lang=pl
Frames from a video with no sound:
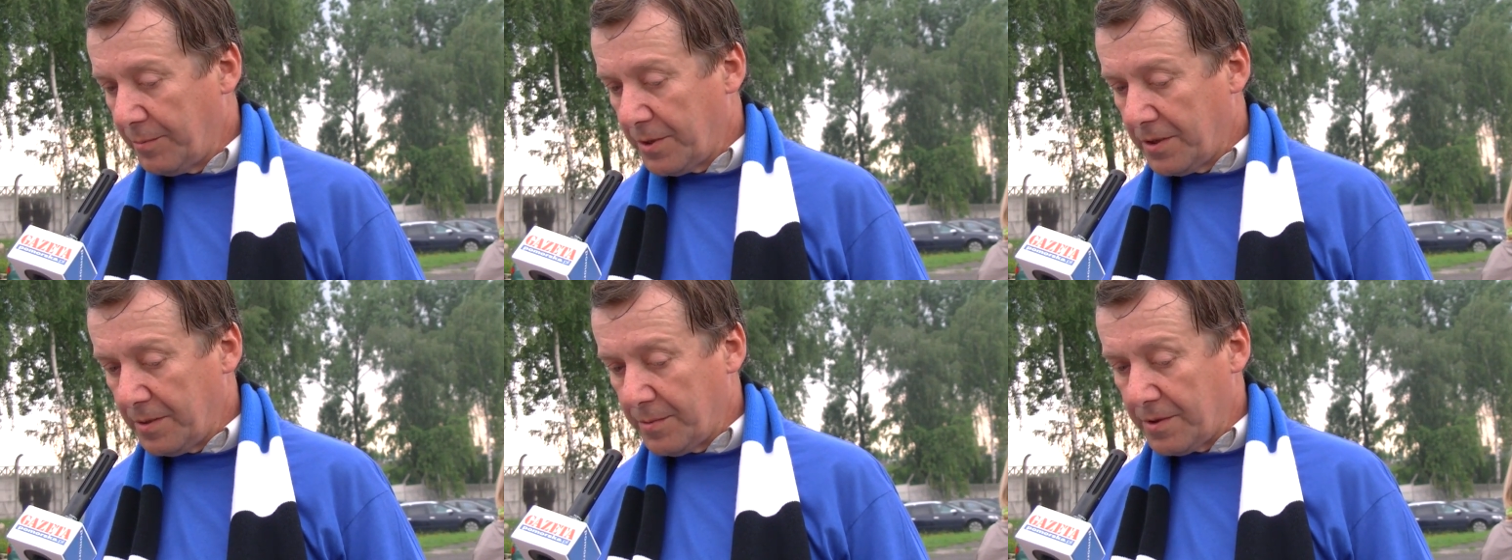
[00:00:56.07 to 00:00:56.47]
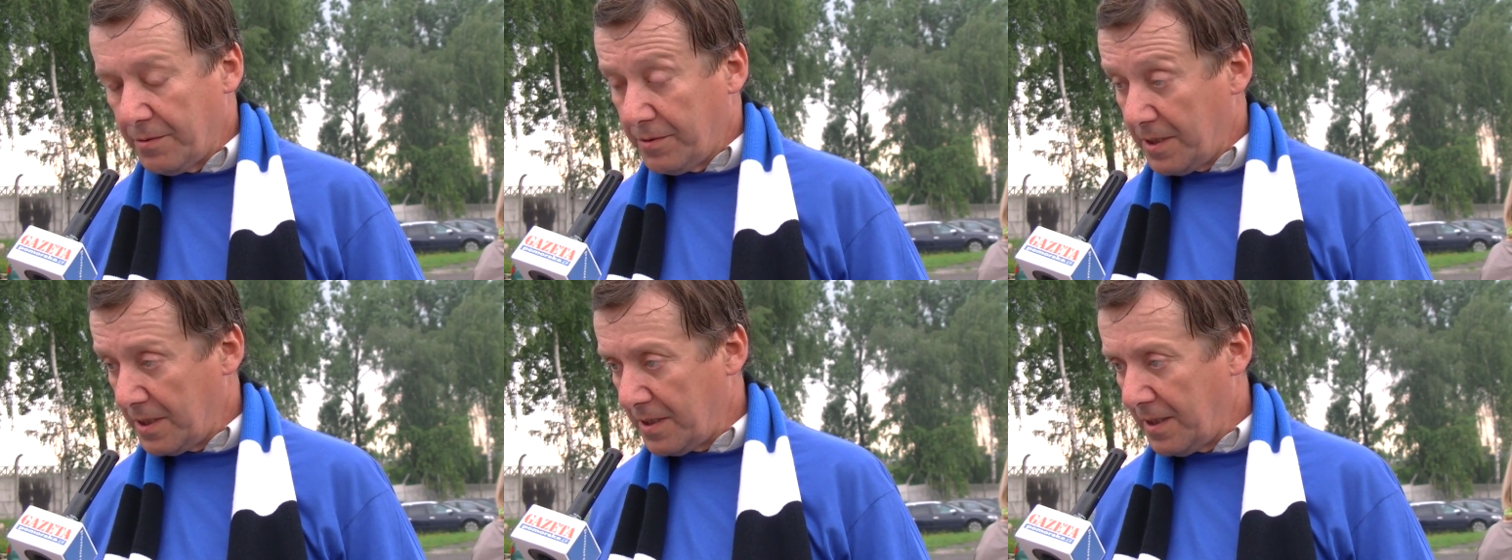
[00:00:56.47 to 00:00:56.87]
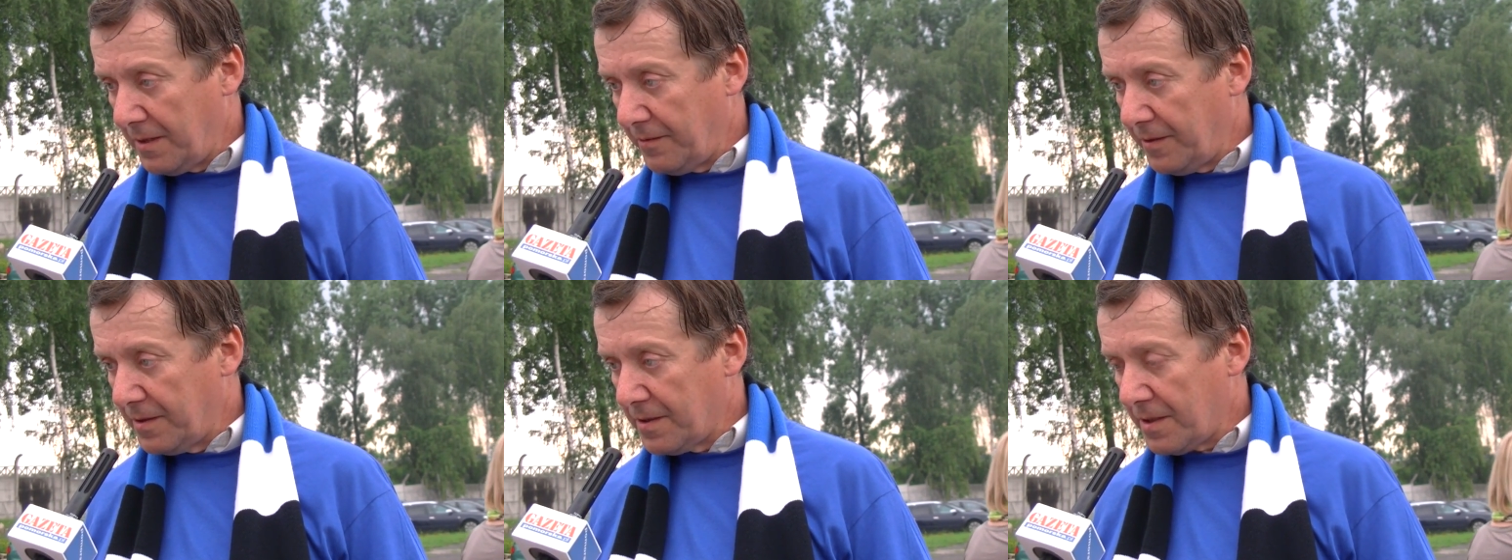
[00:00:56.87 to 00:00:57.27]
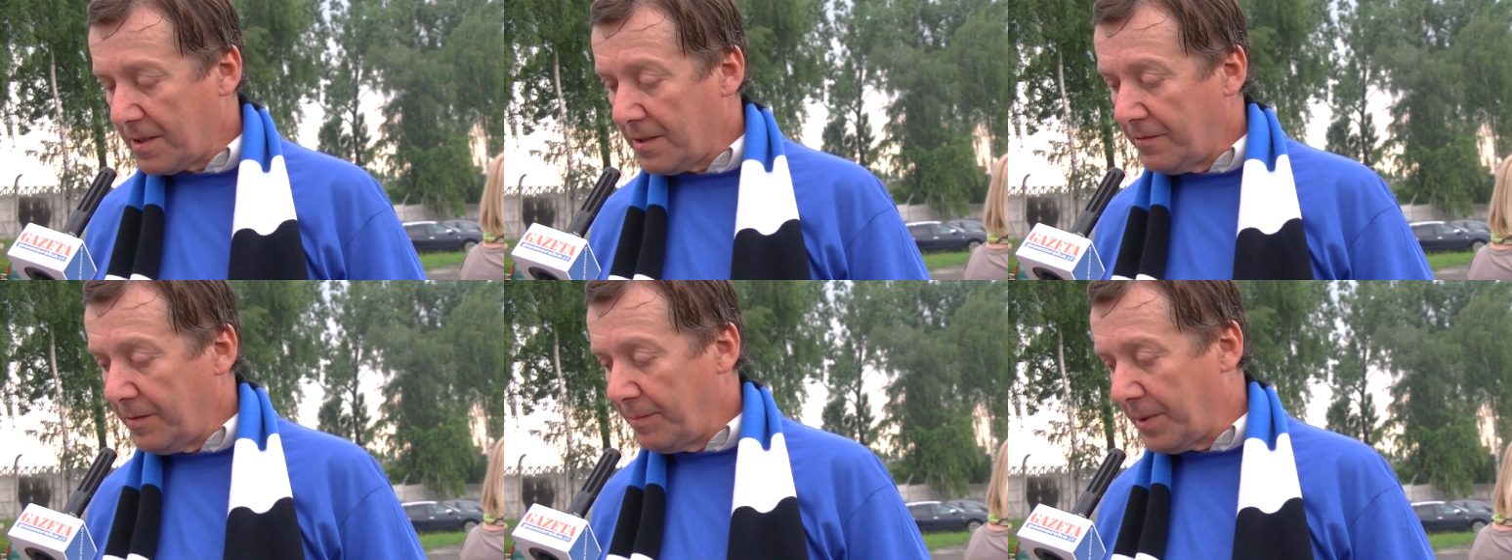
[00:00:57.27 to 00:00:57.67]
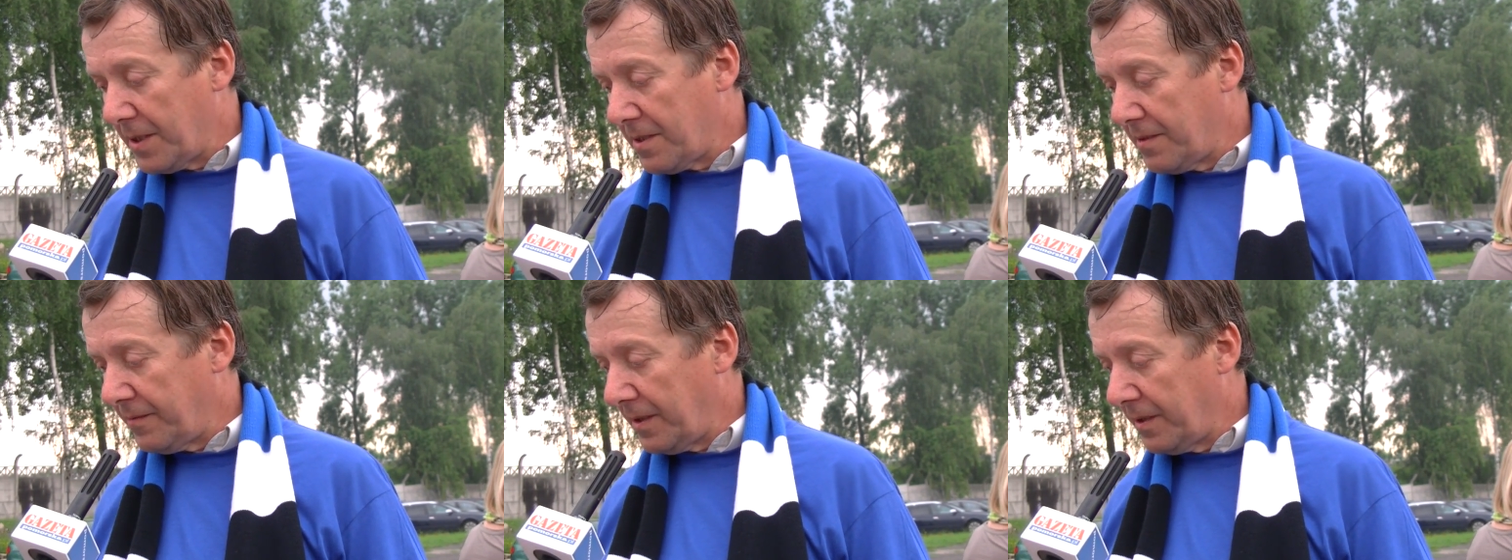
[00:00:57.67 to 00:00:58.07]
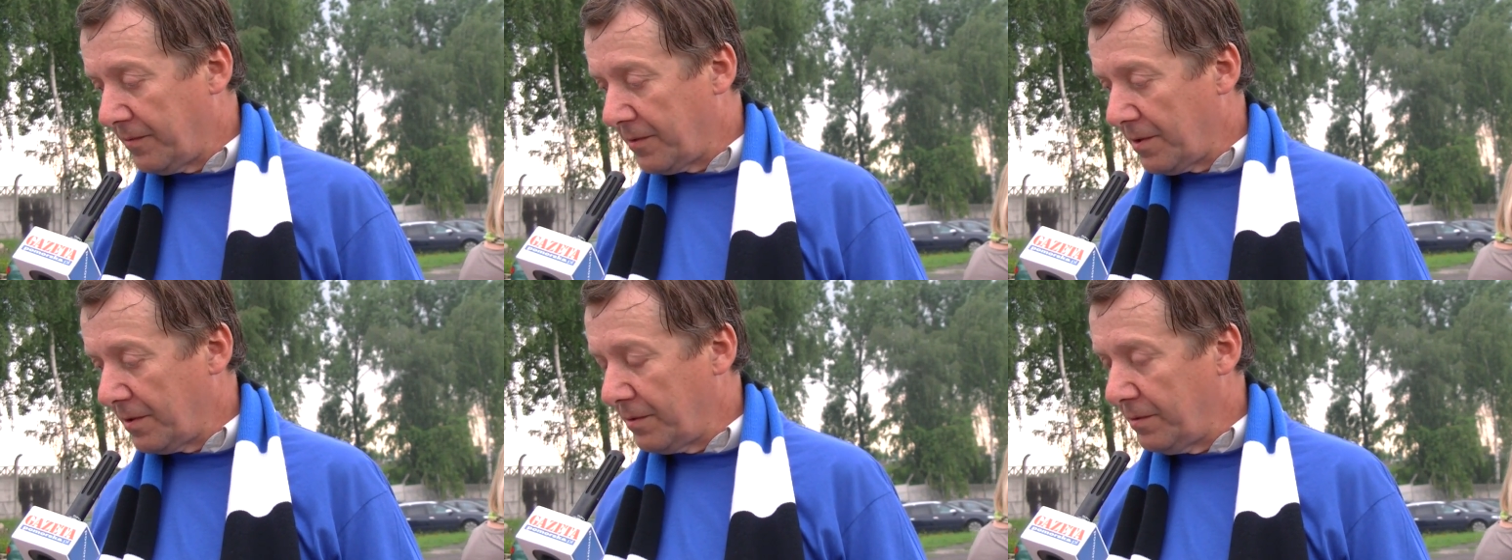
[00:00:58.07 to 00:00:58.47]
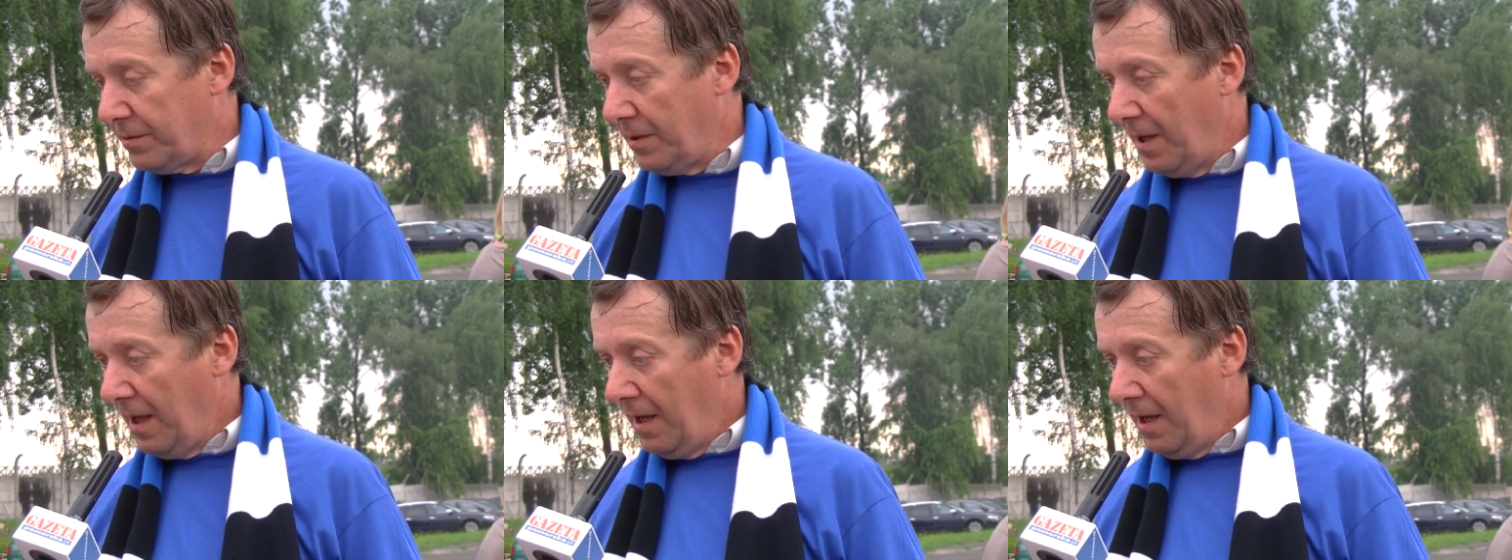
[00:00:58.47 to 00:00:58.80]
przy czym sukces ten został wypracowany w ciągu,